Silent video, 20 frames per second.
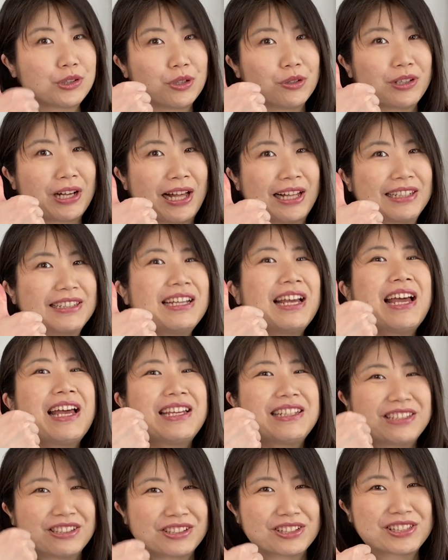評価
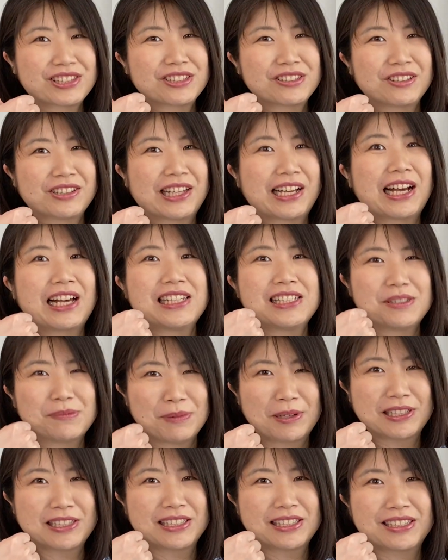よろしくお願いし
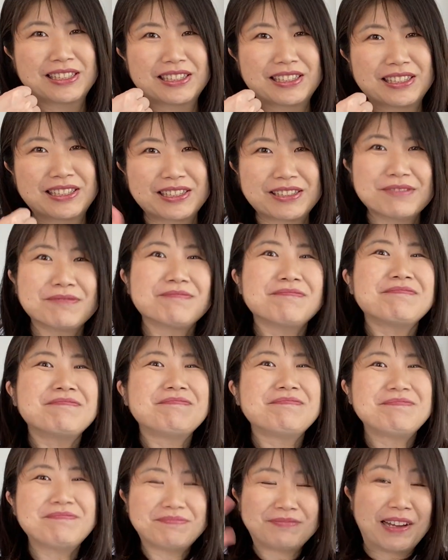ます
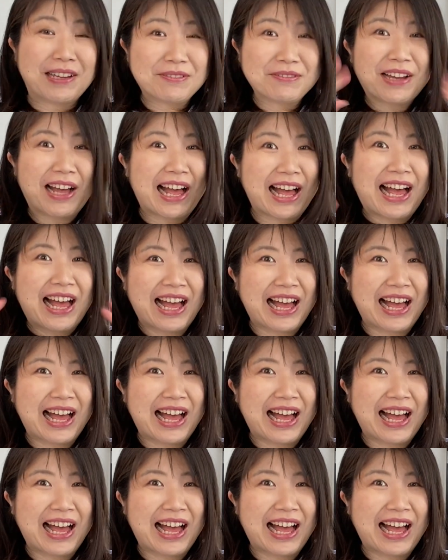バイバーイ